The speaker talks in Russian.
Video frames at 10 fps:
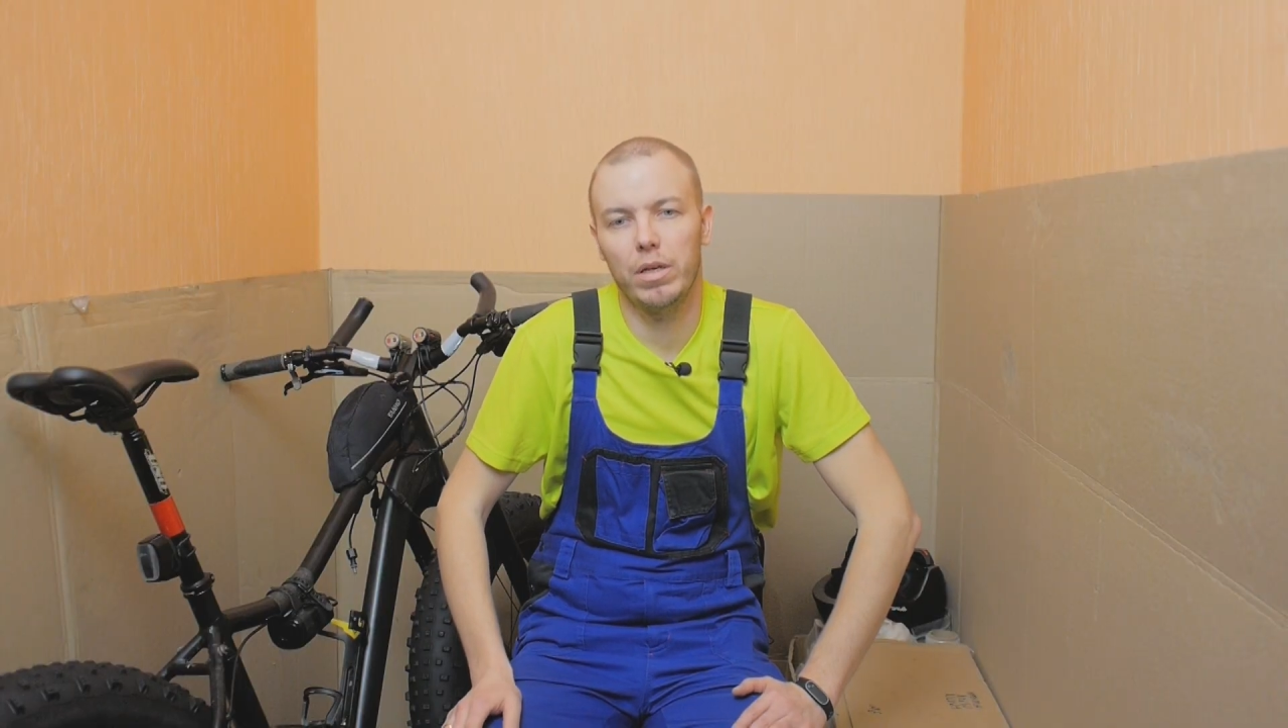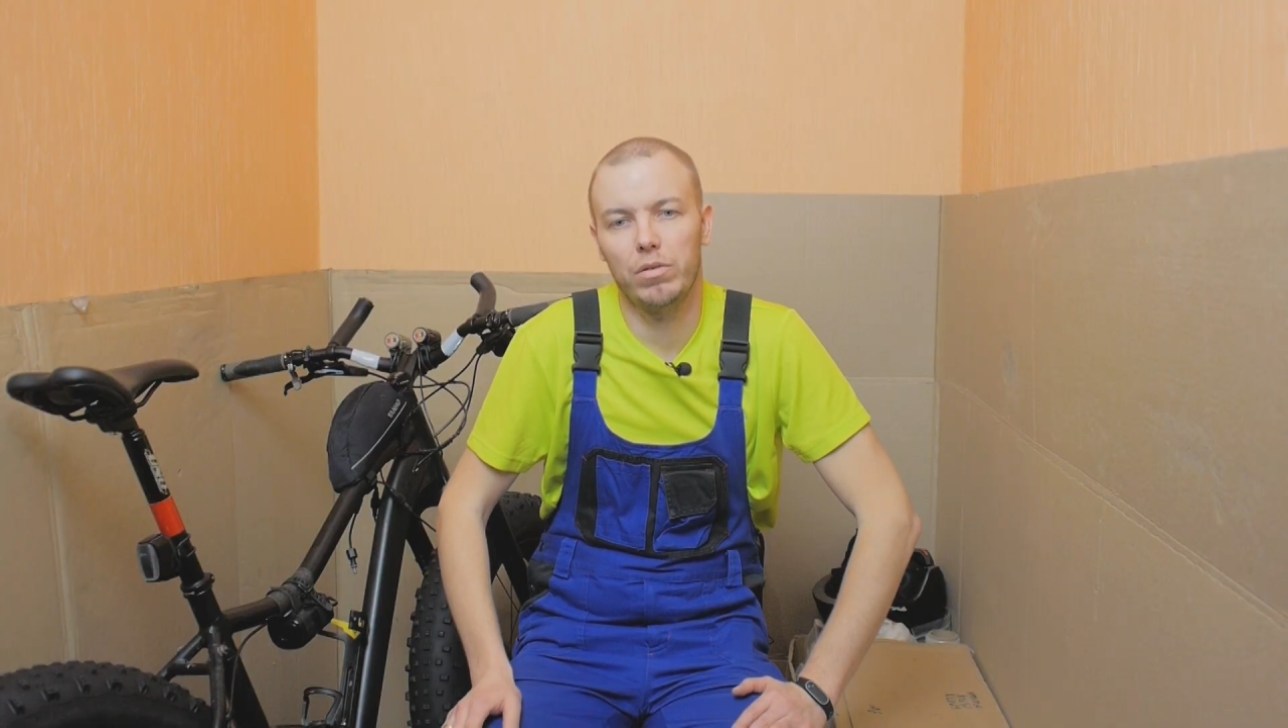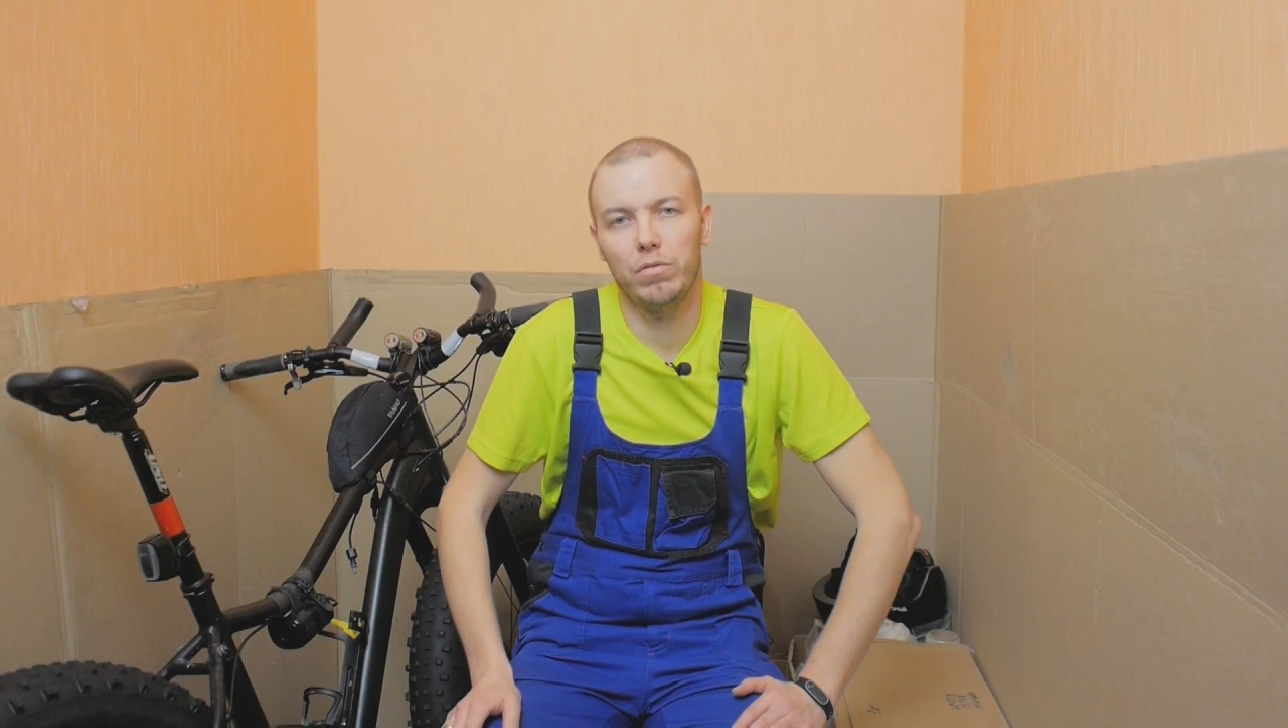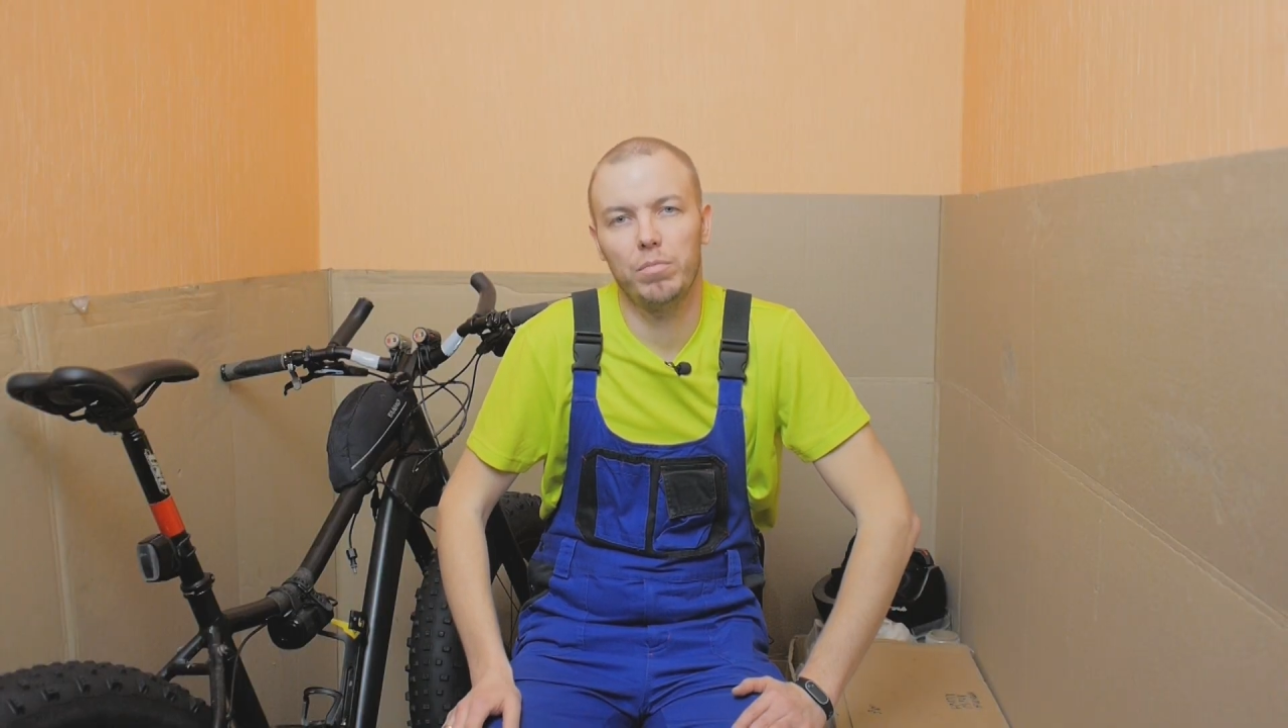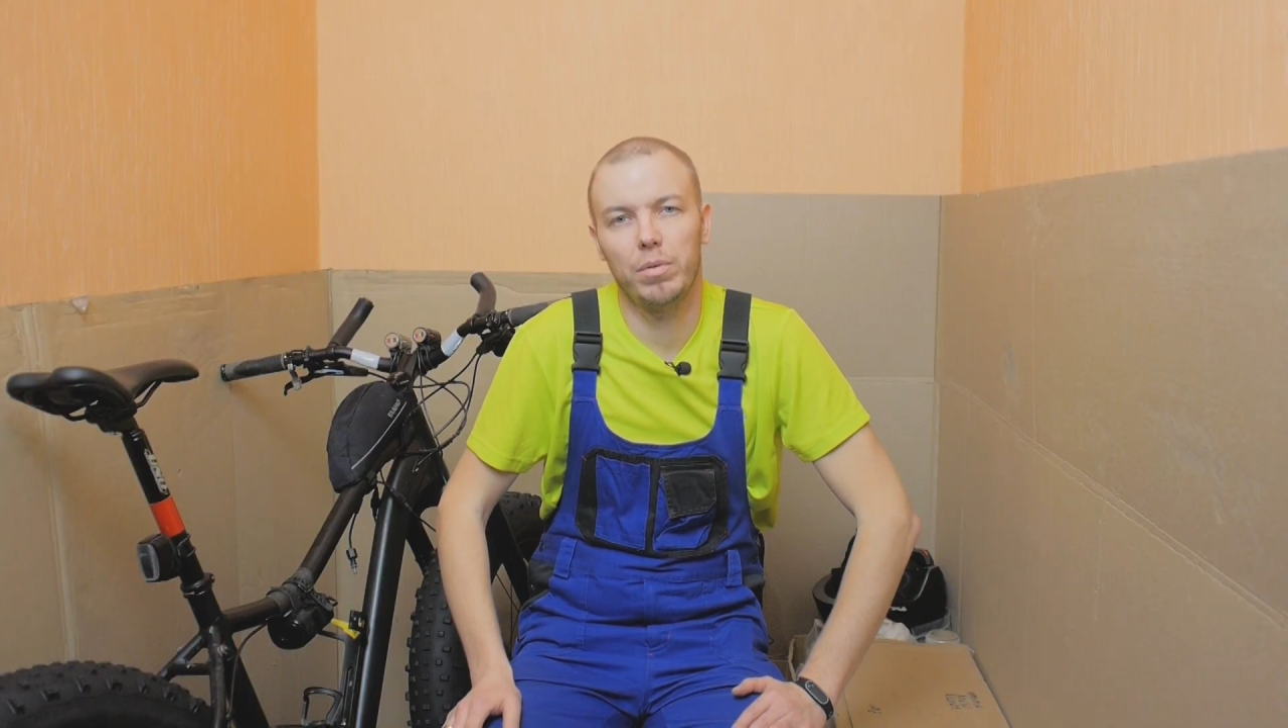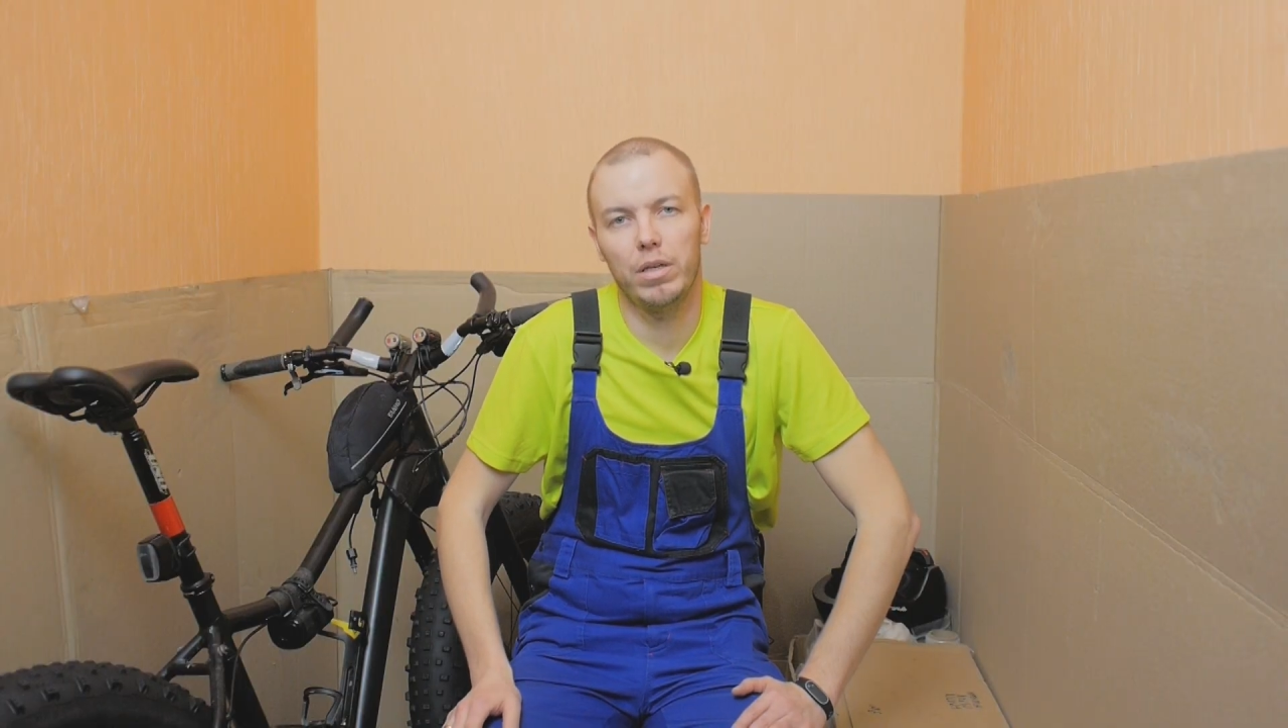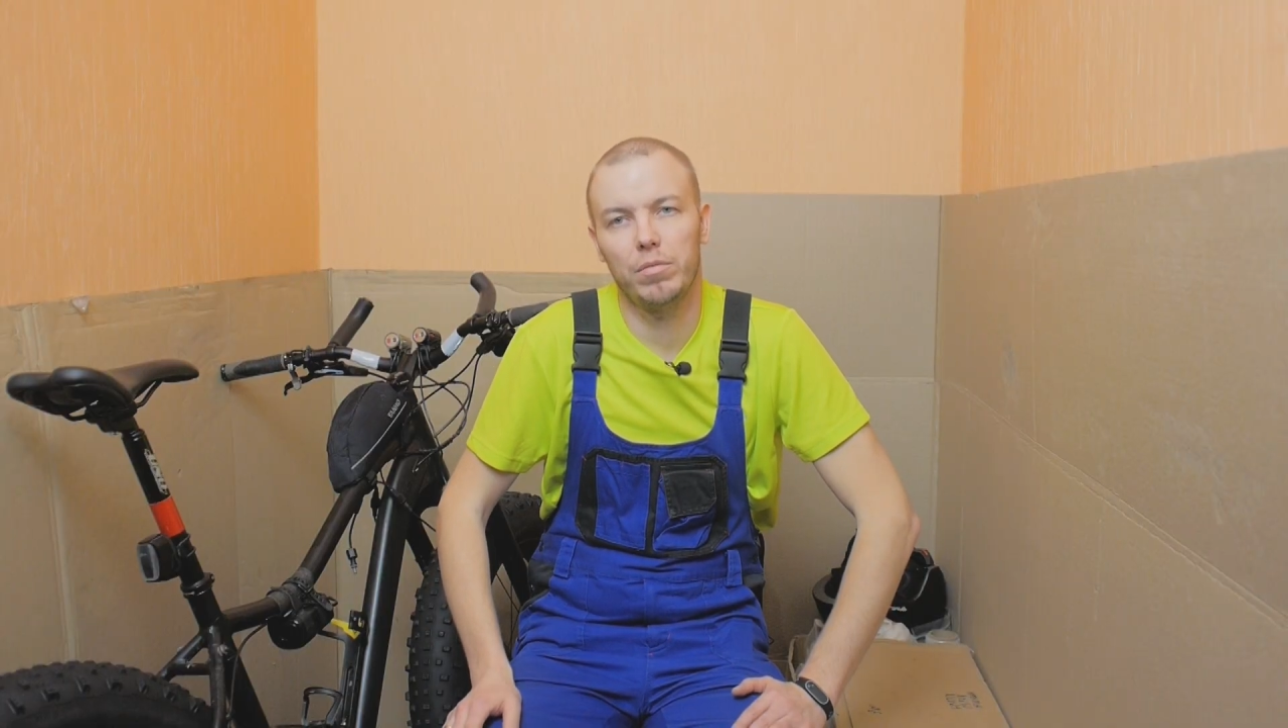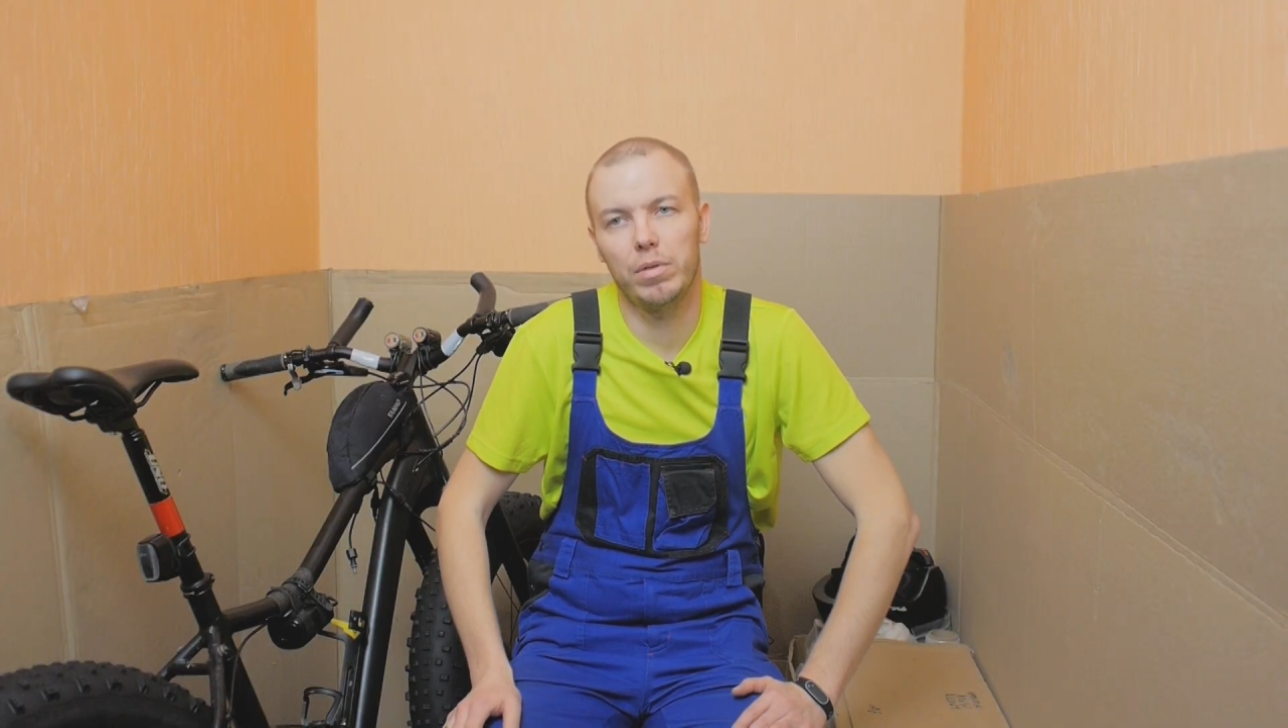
лайту в плане